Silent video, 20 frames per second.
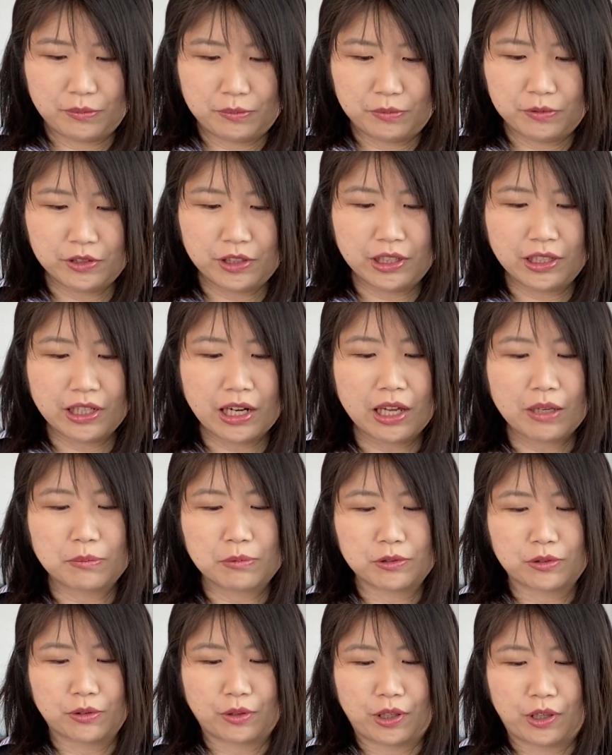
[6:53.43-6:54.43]
V
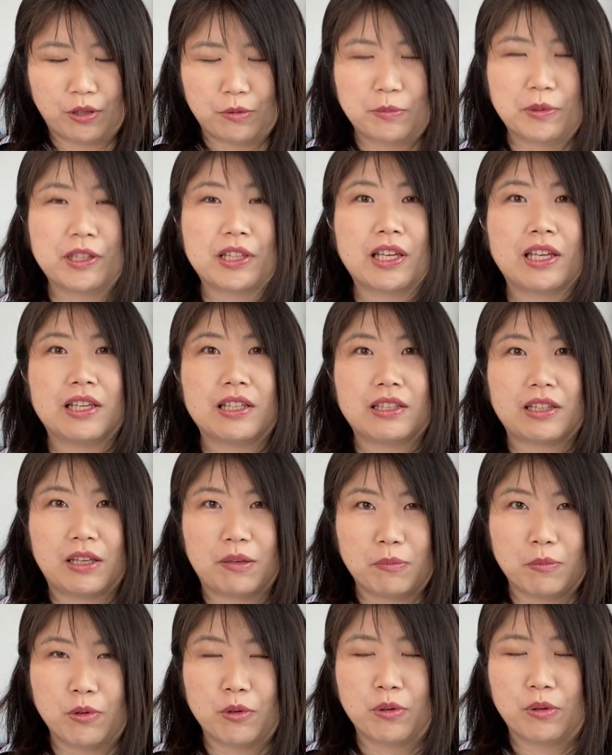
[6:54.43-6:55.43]
ライブとかを見てい
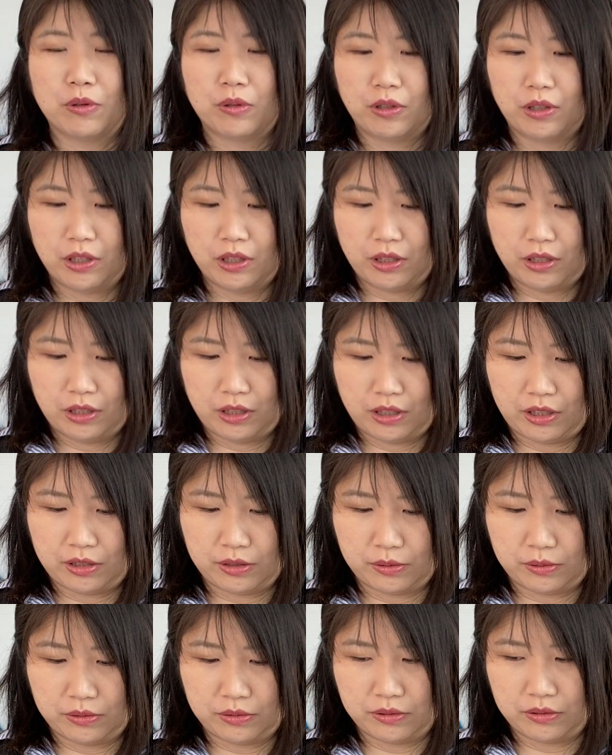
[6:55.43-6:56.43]
てもあ
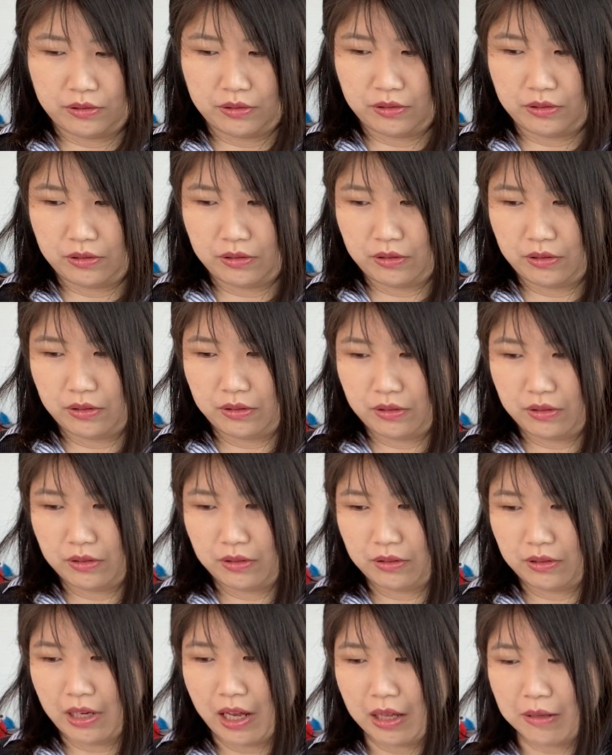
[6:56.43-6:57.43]
の
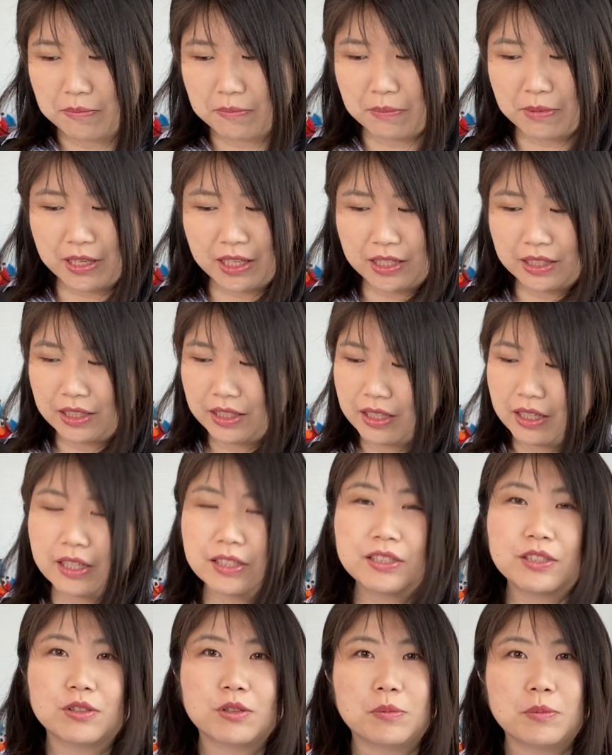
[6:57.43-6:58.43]
ラン
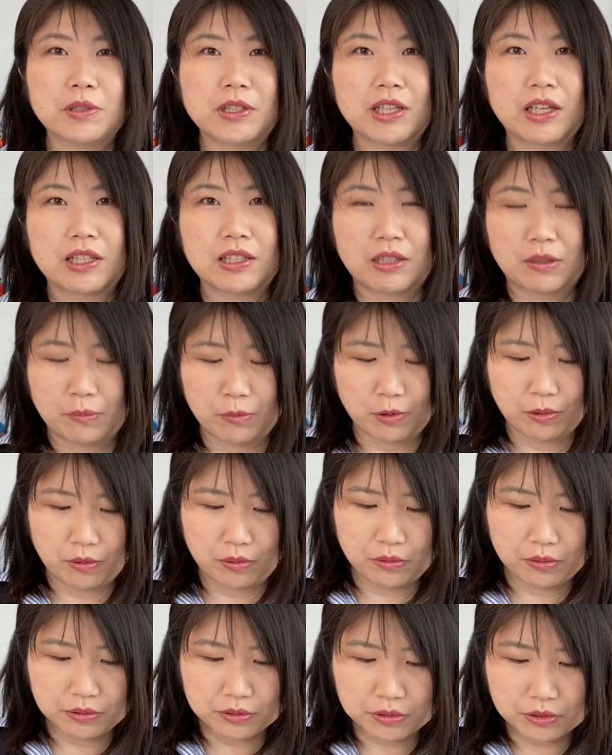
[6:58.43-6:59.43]
BTS を見ていて
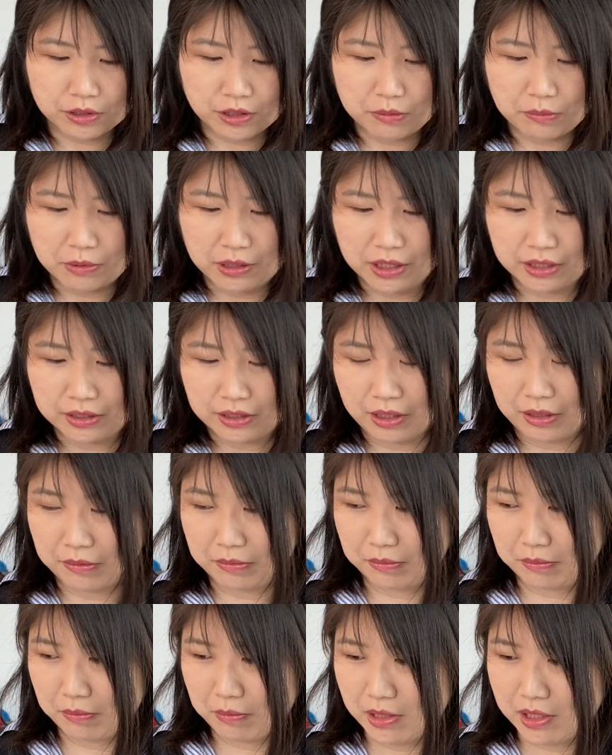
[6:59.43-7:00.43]
も本当に皆さ
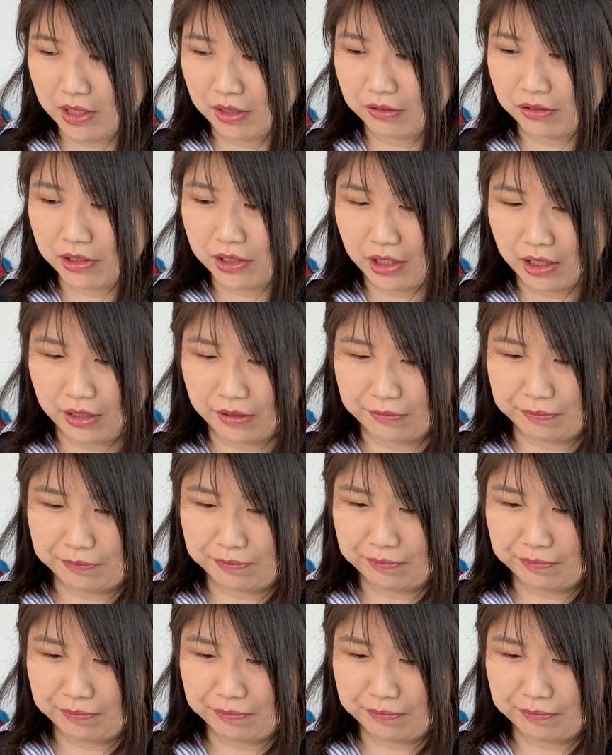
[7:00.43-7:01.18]
んめちゃくちゃ